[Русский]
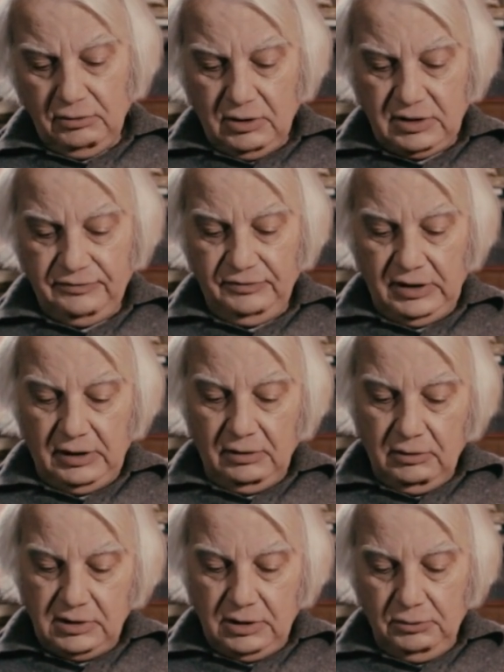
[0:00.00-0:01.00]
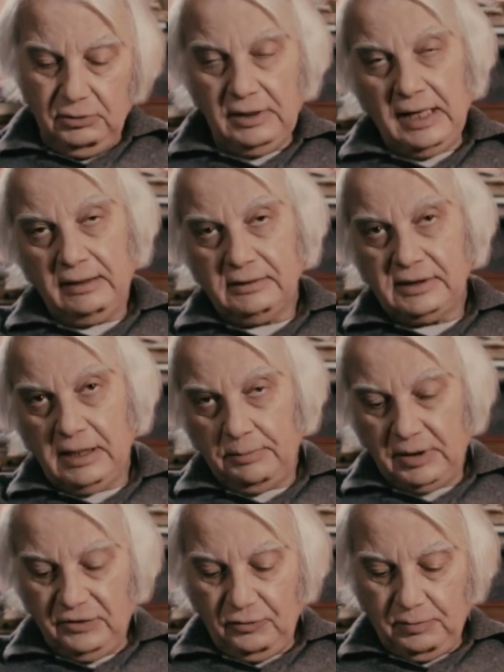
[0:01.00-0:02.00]
нос вытянулся и ударился о
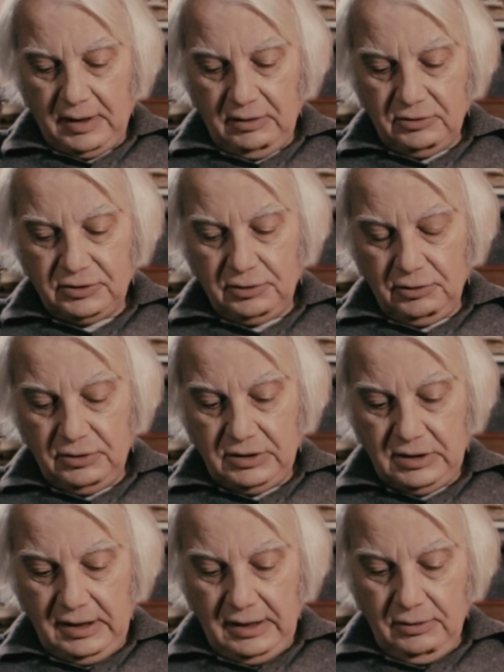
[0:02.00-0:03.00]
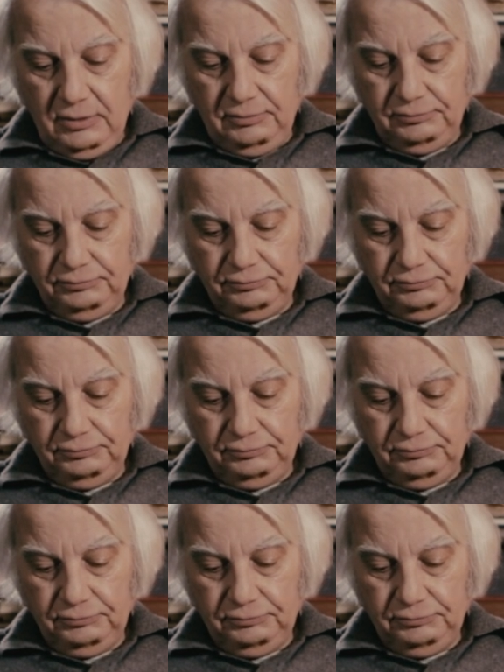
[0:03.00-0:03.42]
противоположную стену.